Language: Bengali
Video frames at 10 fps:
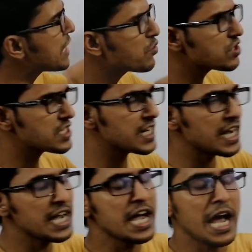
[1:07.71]
মানে হচ্ছে
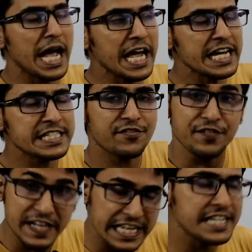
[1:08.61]
এই যে
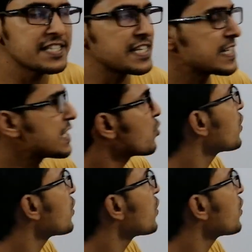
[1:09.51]
ফিলিংসটা যে